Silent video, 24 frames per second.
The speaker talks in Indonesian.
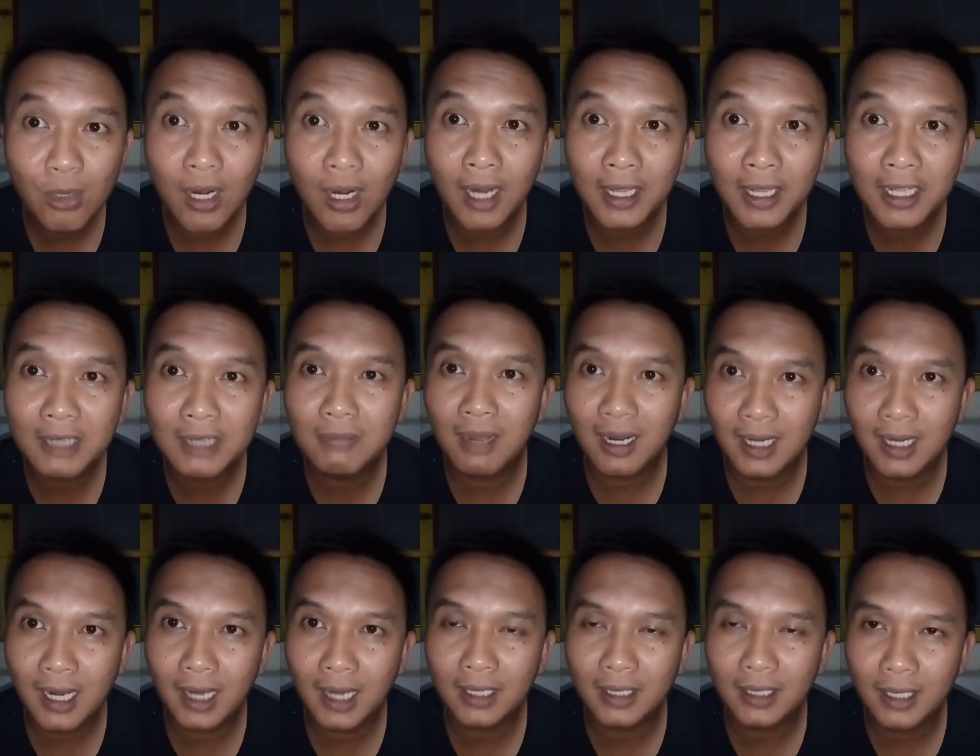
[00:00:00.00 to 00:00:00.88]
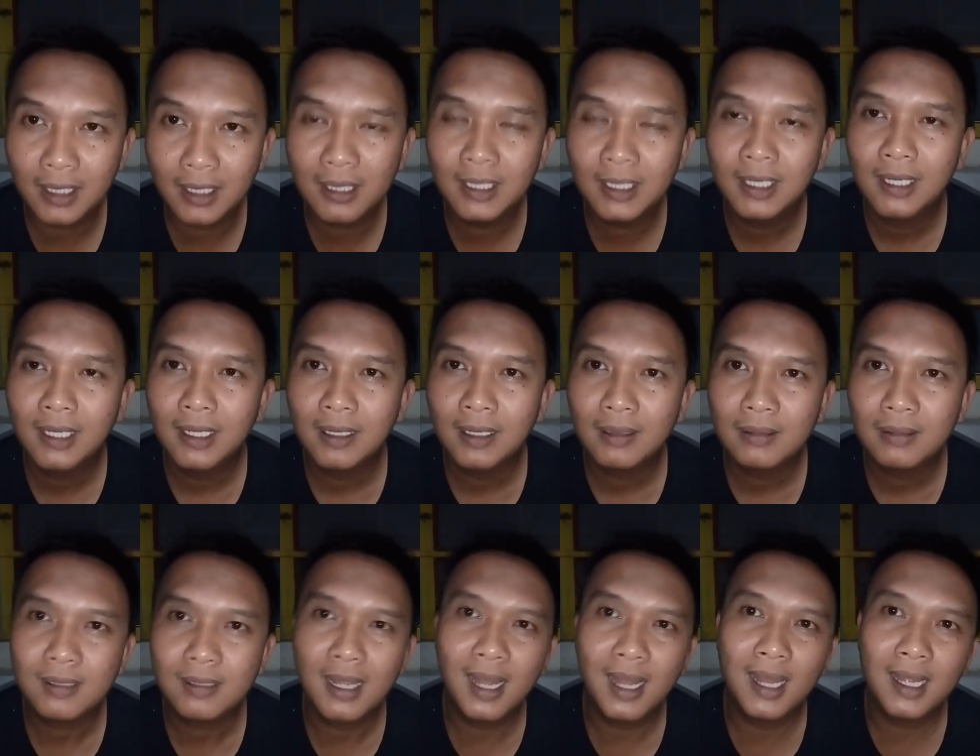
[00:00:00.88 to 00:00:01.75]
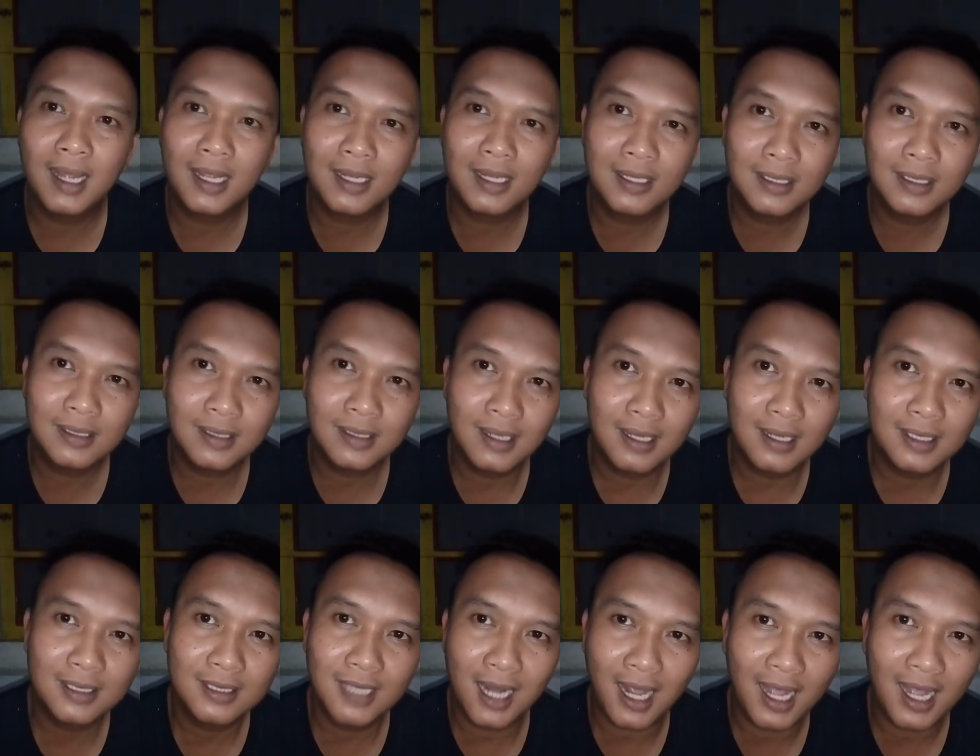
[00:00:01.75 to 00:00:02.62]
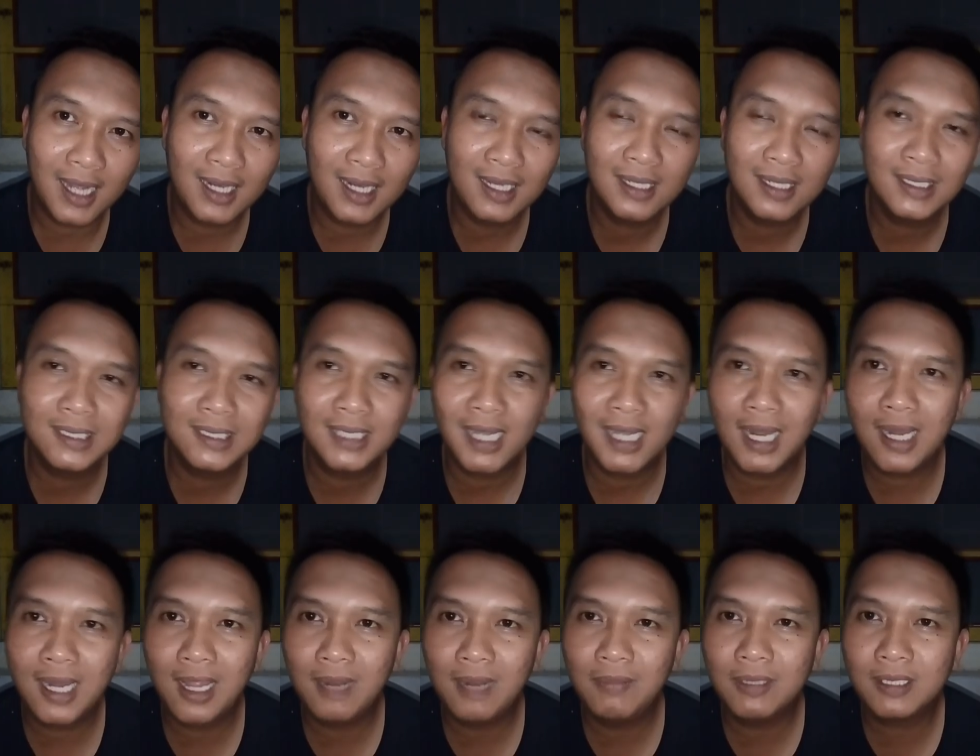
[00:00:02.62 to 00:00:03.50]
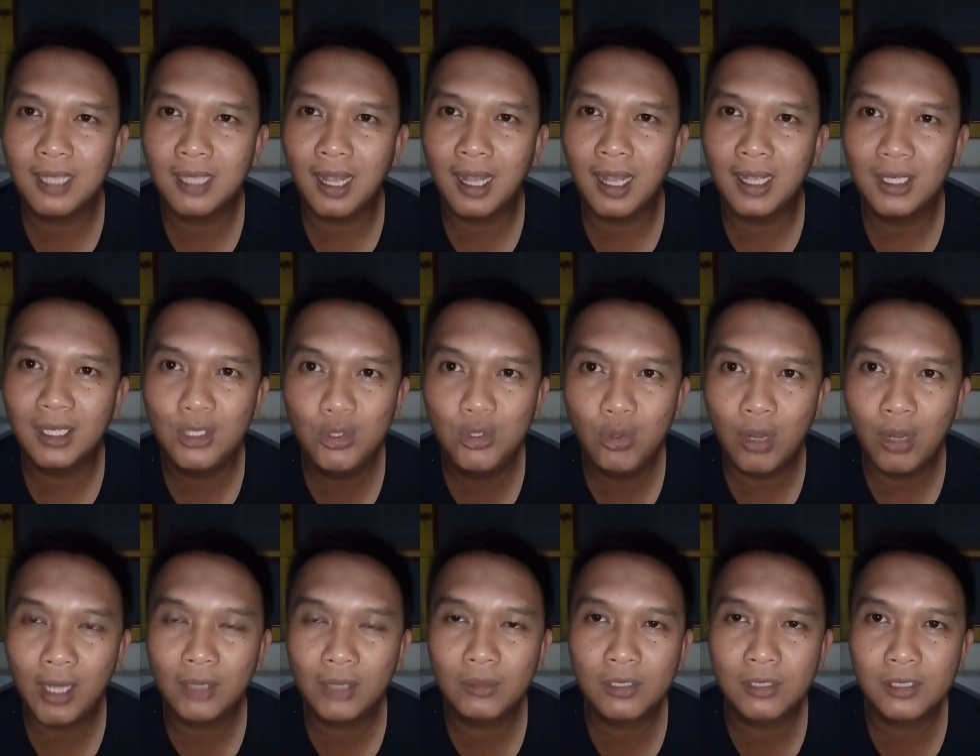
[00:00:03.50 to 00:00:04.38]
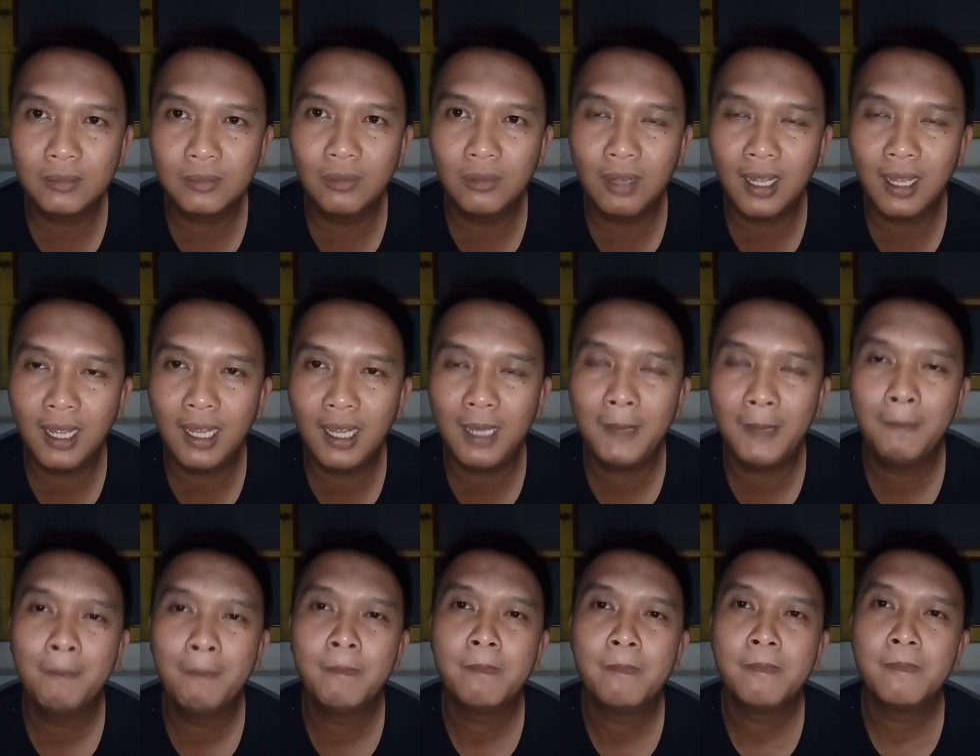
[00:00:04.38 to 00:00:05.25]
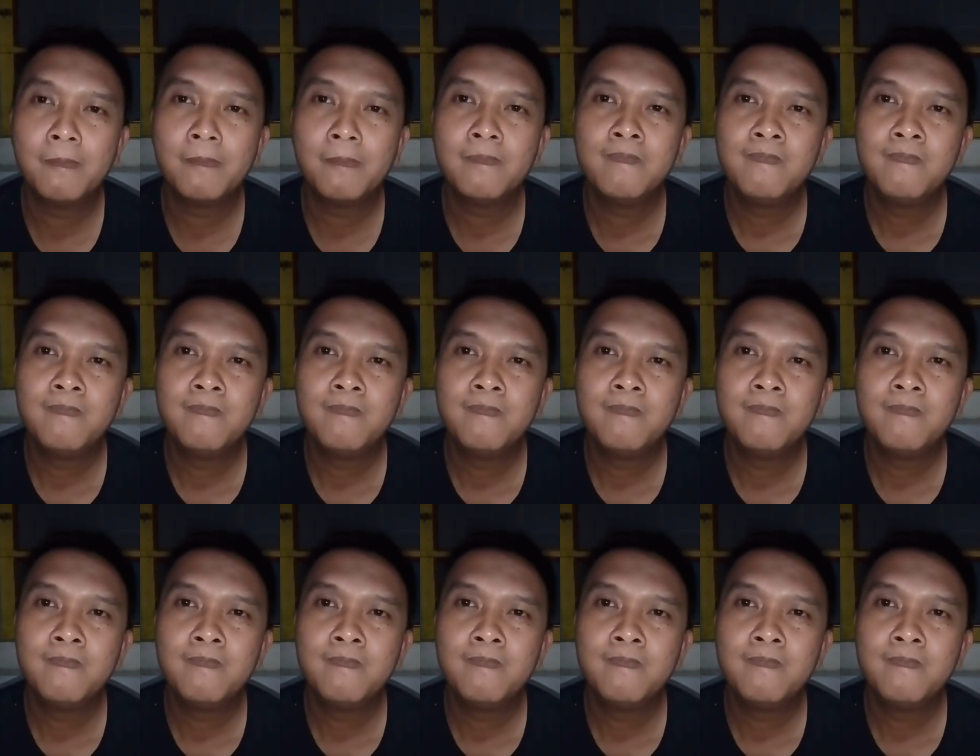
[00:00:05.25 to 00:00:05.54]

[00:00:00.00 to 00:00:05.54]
Lebih mudah lagi ke bandar ya. Dan silakan kalian bisa jual itu semua.